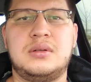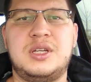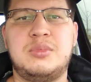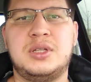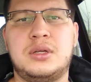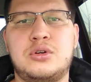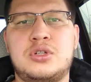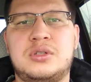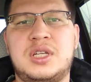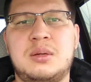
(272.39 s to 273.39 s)
либо
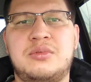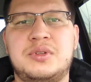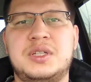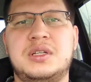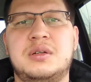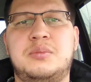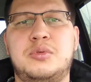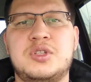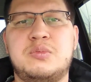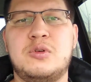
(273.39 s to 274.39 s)
нарушил требования
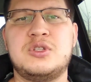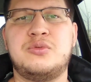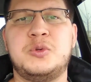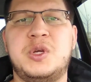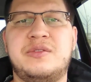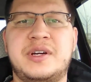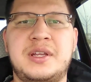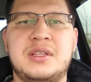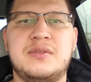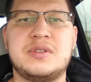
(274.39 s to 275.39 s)
по использованию
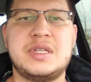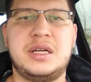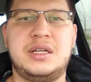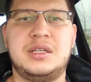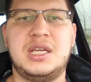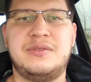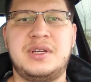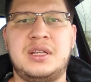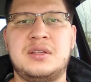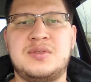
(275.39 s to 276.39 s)
аварийного знака и
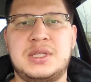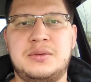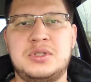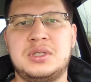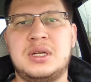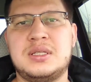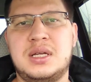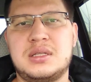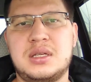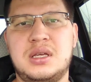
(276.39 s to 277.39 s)
аварийной световой
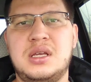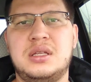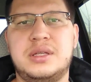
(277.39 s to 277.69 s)
сигнализации,